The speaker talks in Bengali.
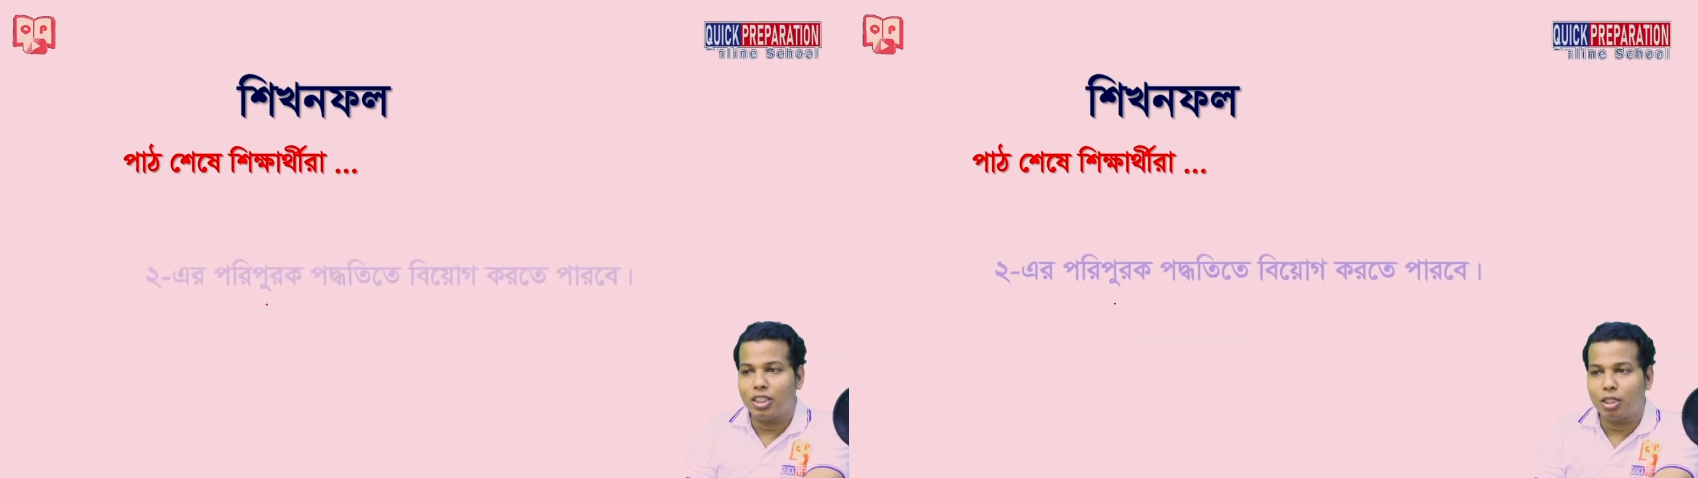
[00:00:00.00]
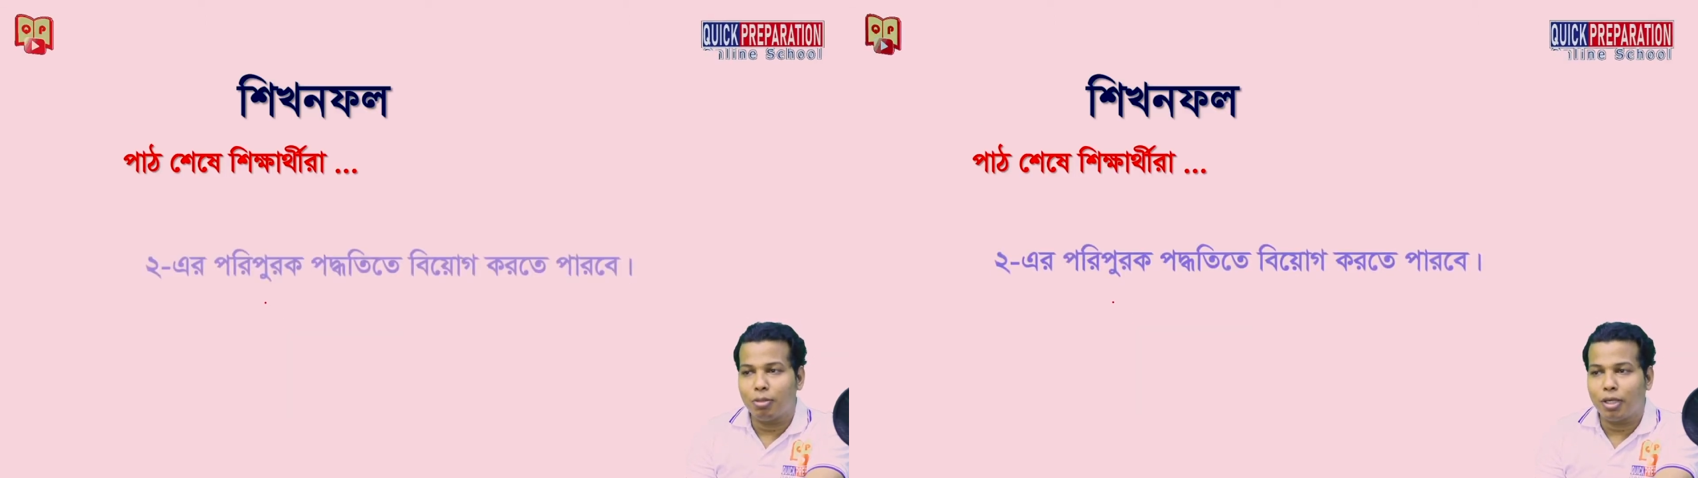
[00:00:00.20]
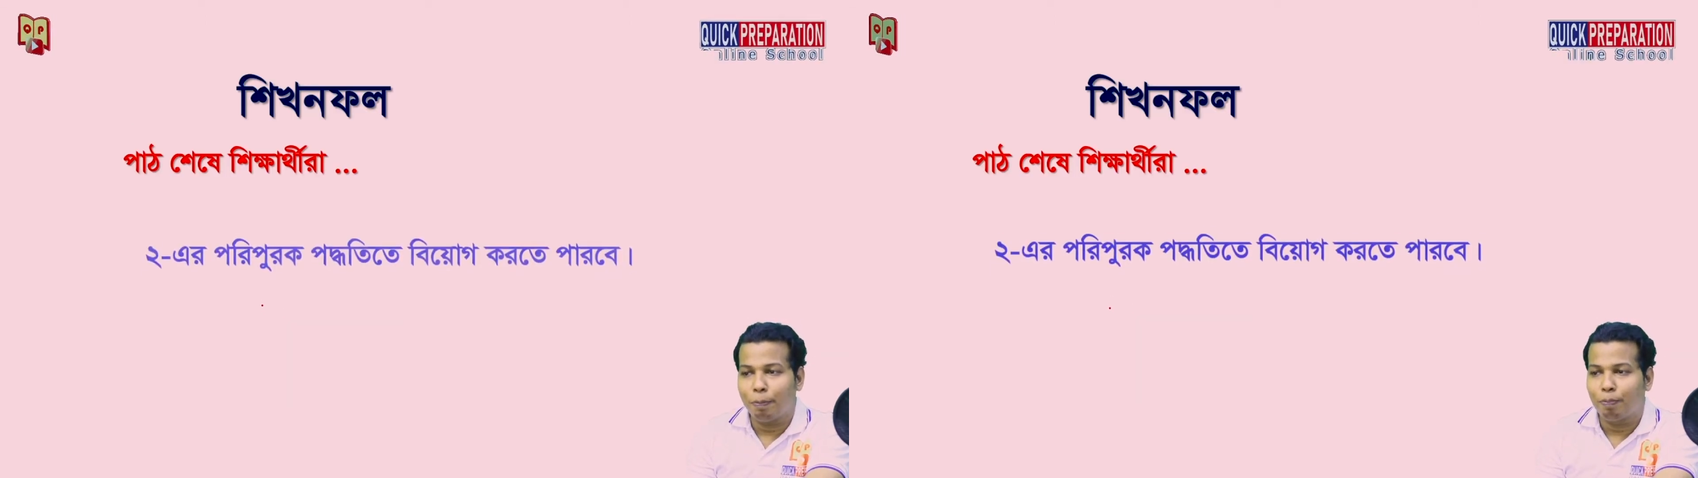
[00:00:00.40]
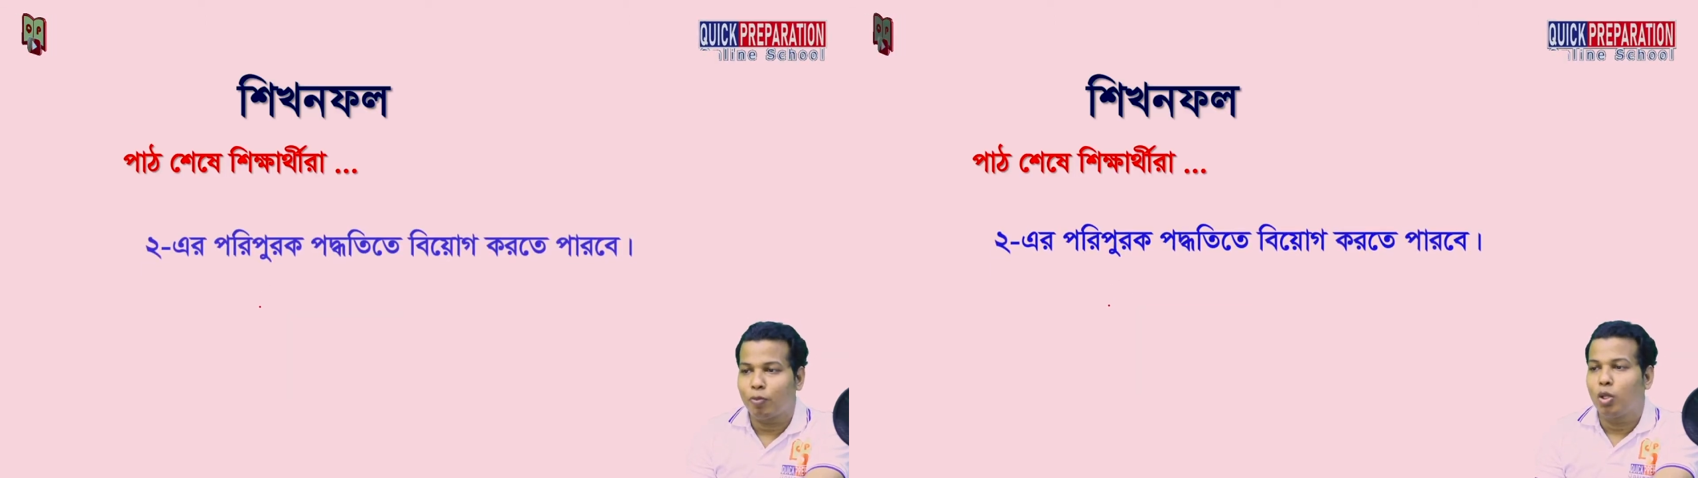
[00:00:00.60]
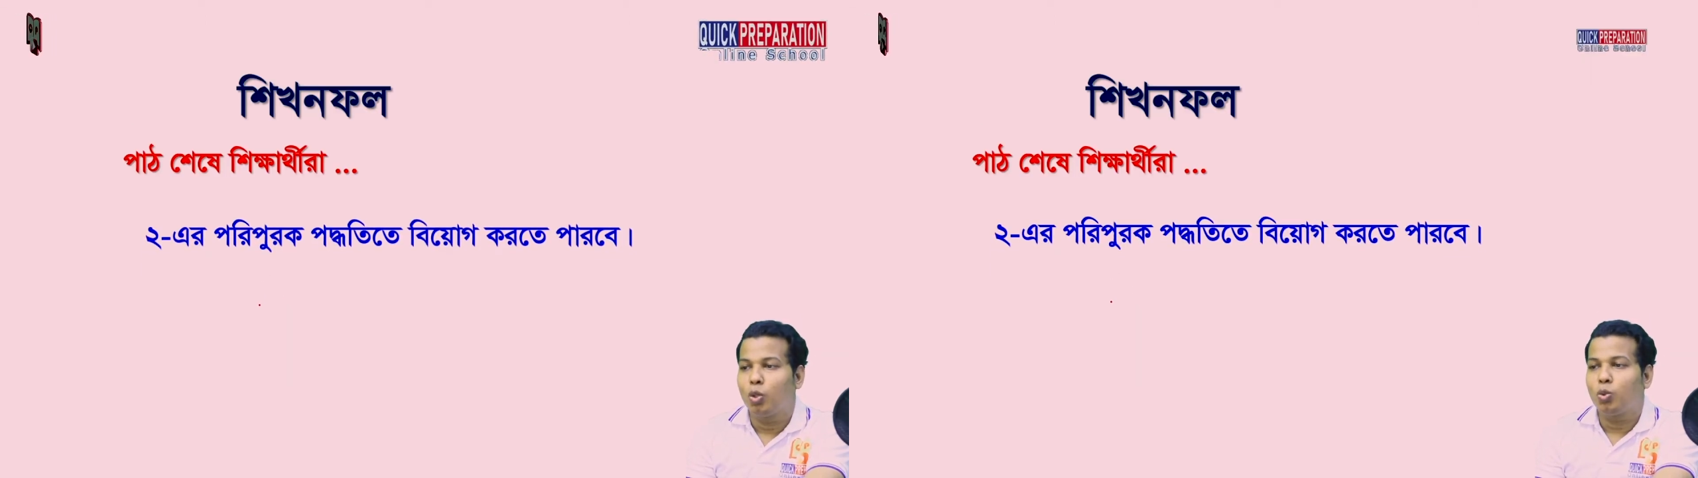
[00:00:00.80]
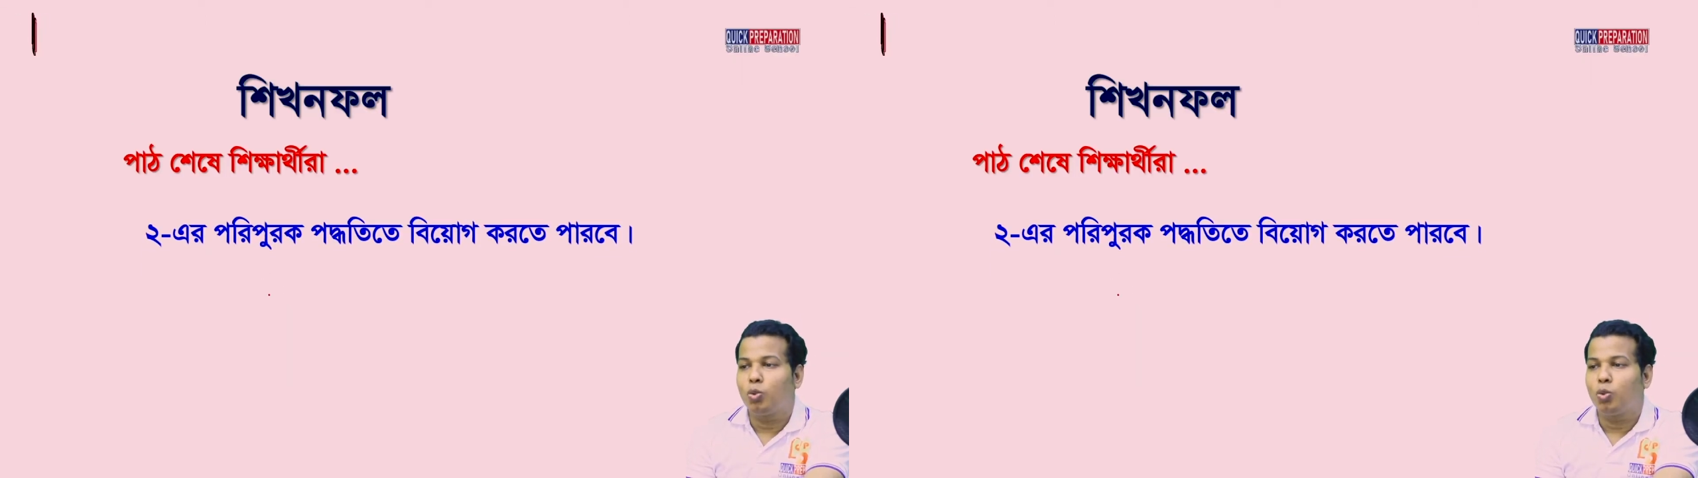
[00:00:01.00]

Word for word: শিখবা দুইয়ের